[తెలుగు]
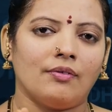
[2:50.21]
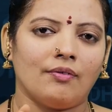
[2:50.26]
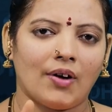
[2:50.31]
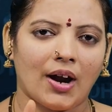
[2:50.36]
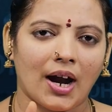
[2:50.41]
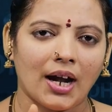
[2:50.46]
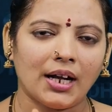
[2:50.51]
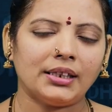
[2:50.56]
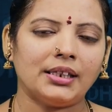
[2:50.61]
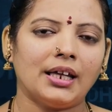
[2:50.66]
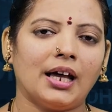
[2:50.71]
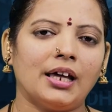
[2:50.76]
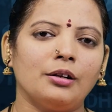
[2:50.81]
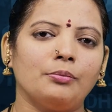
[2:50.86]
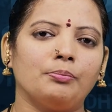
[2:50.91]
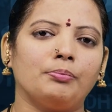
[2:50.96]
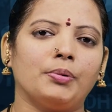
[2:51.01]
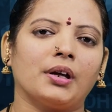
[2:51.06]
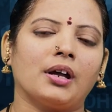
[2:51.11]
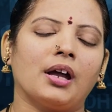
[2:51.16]
వాళ్ళ దాని
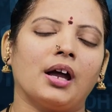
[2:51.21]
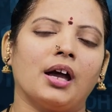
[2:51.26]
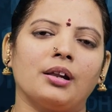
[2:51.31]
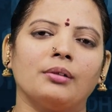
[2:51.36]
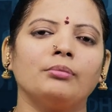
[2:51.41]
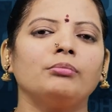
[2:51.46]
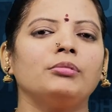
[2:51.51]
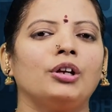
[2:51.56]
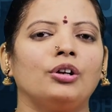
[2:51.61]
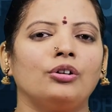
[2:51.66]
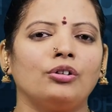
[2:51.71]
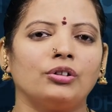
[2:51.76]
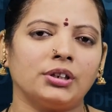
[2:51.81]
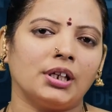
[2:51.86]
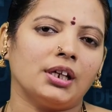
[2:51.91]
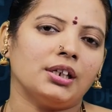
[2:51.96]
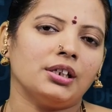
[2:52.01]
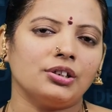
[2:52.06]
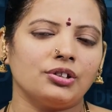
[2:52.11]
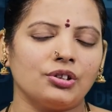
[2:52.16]
ప్రకారం ఏడో
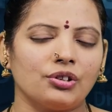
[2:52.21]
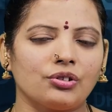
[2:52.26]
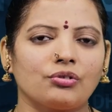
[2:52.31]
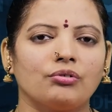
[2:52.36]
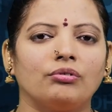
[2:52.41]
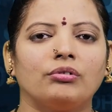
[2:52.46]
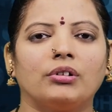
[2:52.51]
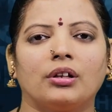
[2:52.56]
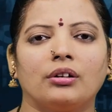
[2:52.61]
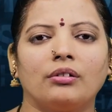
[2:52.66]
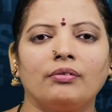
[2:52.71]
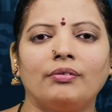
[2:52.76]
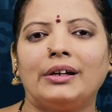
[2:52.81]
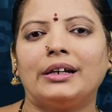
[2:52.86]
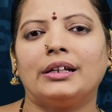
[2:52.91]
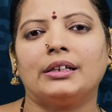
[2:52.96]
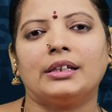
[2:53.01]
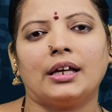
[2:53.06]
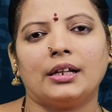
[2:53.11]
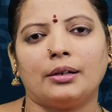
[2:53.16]
తారీఖు చేసుకుంటారు
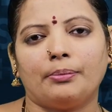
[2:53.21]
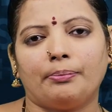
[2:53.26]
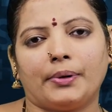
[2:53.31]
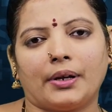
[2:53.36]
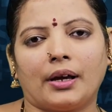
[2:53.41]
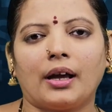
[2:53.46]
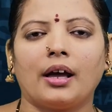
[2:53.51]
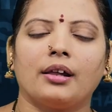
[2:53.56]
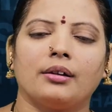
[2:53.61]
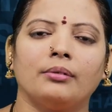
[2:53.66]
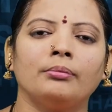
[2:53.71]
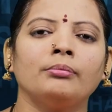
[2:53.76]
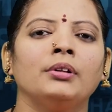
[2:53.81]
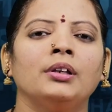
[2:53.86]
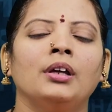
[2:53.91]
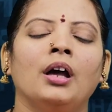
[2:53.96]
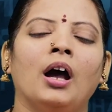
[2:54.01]
వీళ్ళ దాని ప్రకారం